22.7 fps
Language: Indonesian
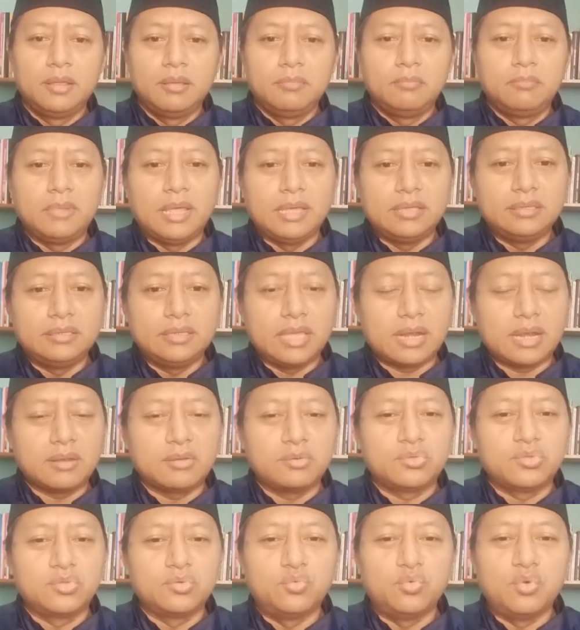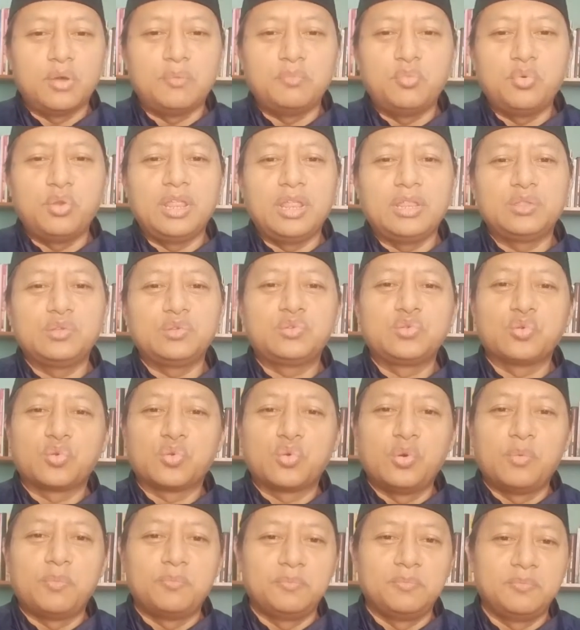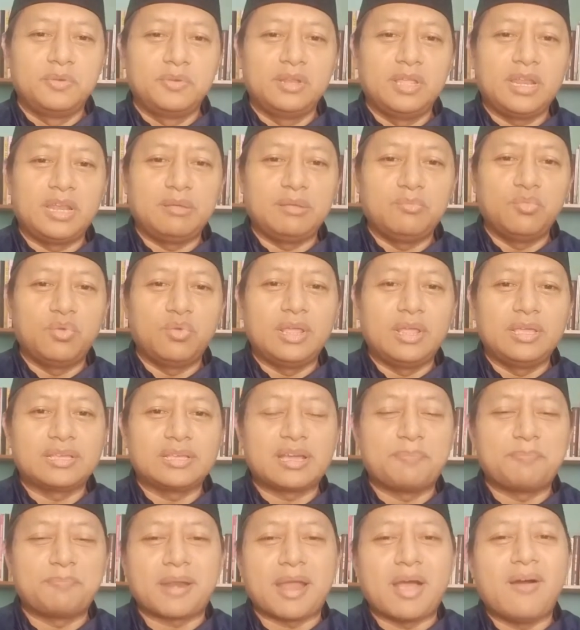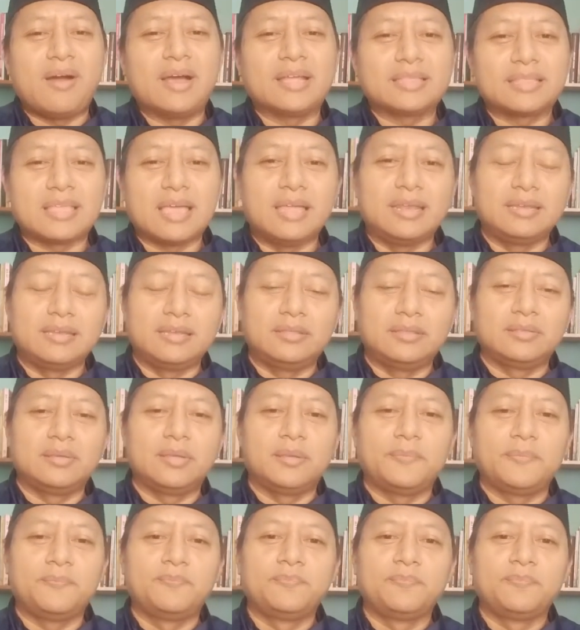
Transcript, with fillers: Belajar itu dua bulan itu cukup dari mulai keperawatan. Gitu ya.